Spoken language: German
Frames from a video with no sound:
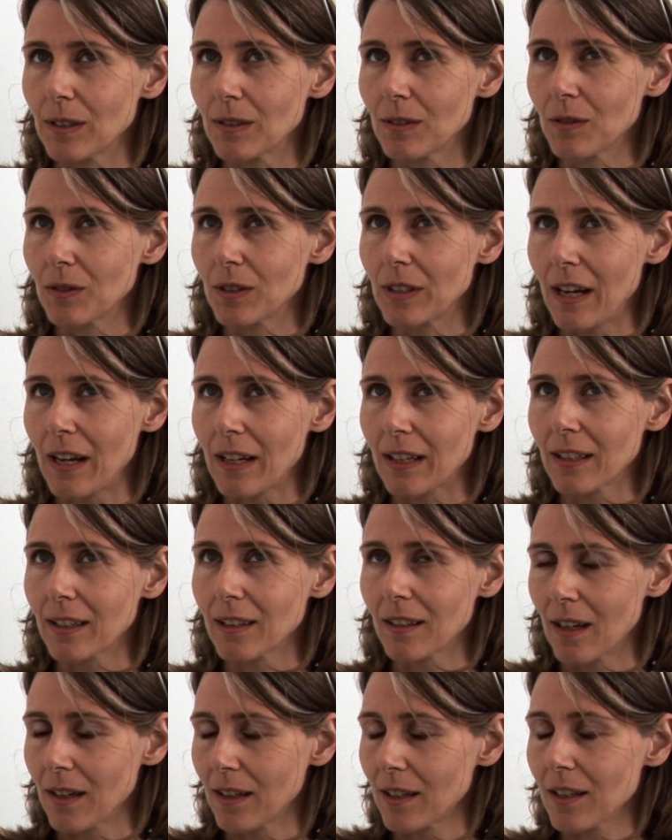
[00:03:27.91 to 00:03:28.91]
und da
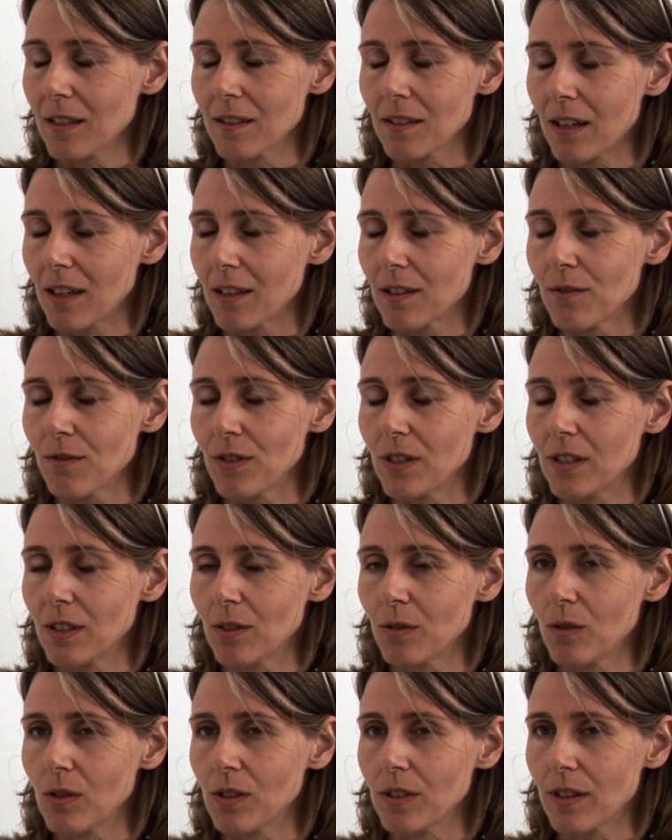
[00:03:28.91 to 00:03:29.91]
ging es ganz viel
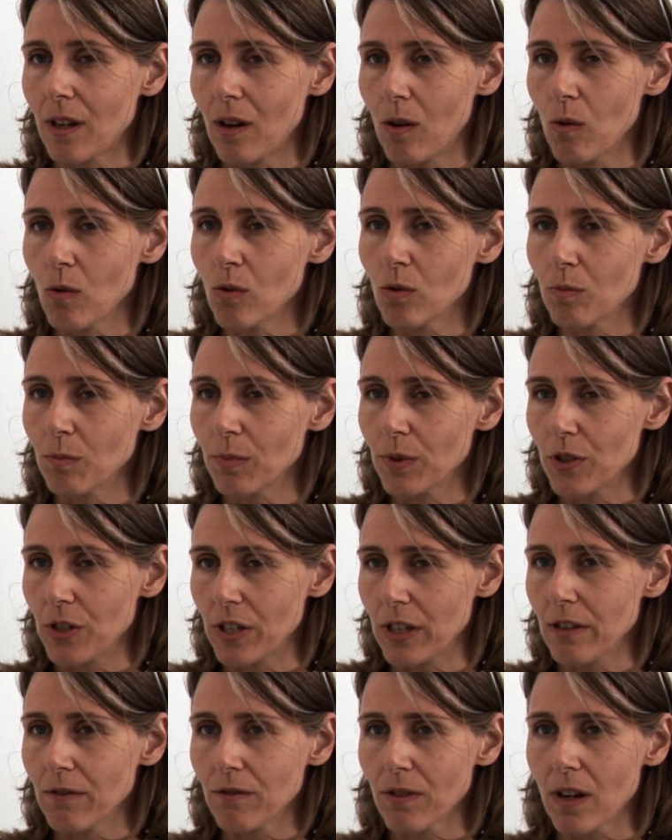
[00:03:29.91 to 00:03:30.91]
natürlich auch um
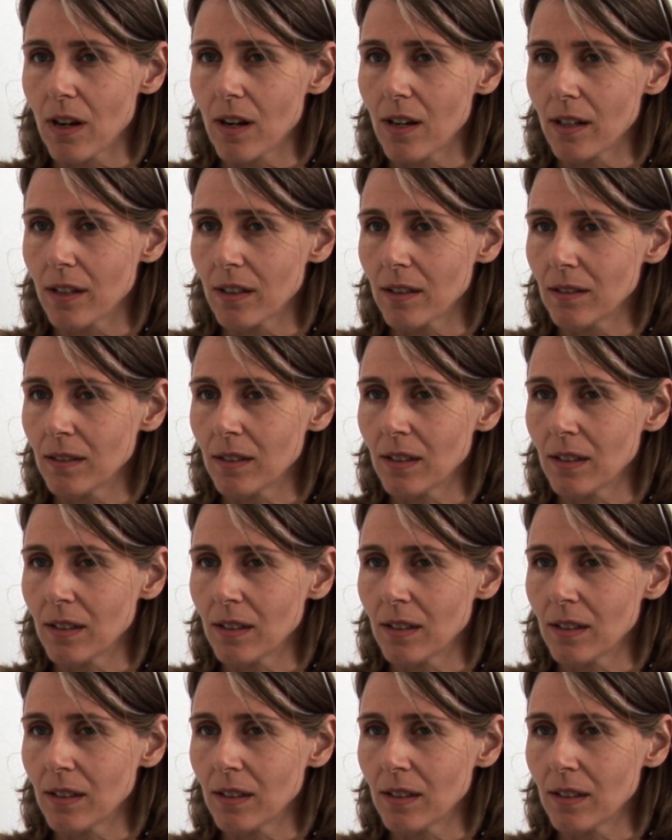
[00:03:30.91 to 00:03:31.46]
Budgetfrage